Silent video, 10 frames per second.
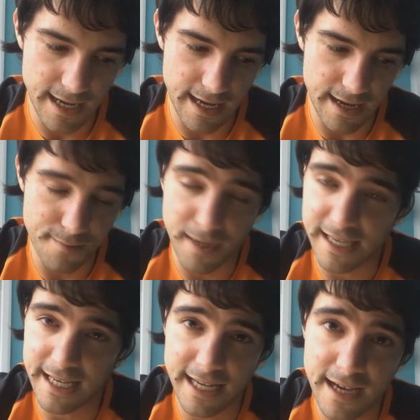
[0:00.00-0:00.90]
eh,
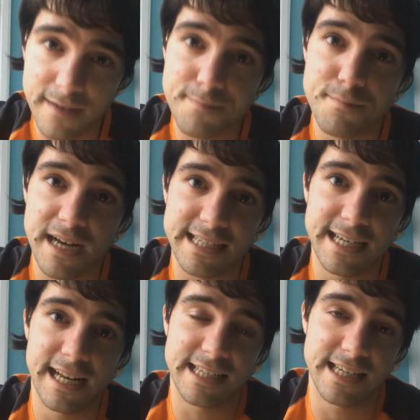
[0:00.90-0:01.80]
mañana va a
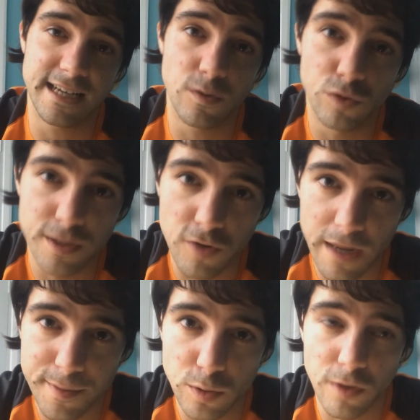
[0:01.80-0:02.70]
ser así, último
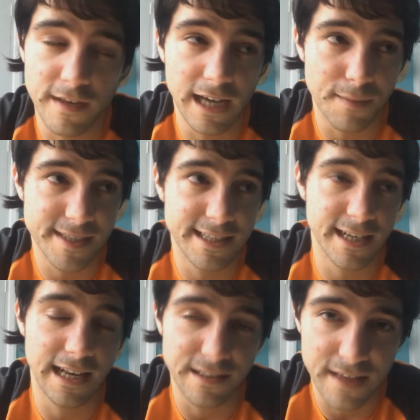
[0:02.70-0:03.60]
capítulo de Liga
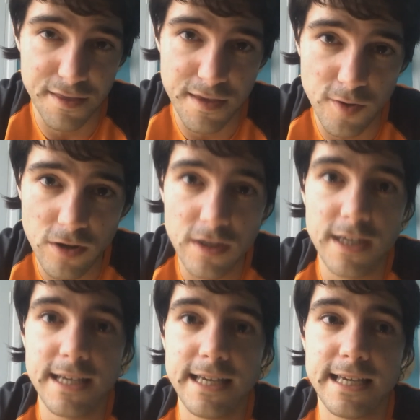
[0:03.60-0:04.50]
Master, el décimo.
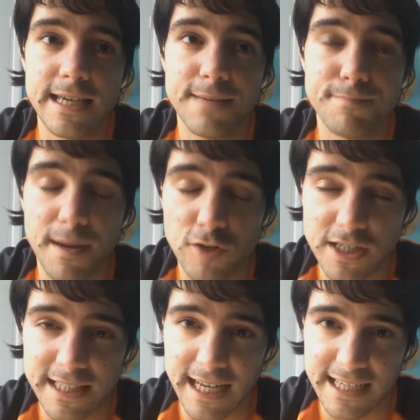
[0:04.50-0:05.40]

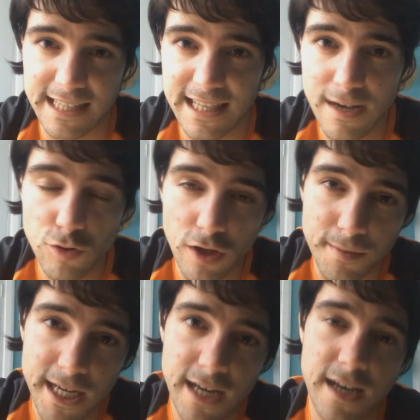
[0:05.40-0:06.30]
Vamos a estar hasta el día 1 de
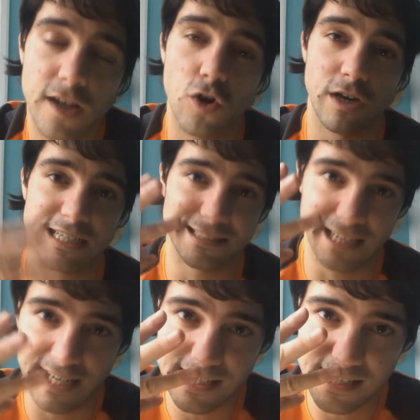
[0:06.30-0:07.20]
abril con las
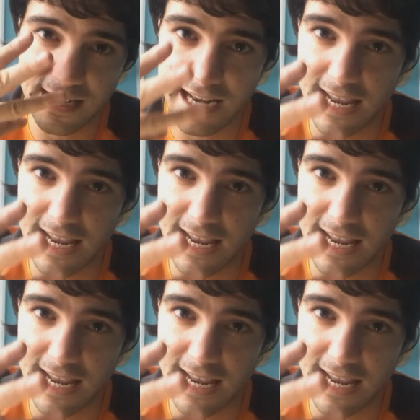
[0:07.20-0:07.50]
tres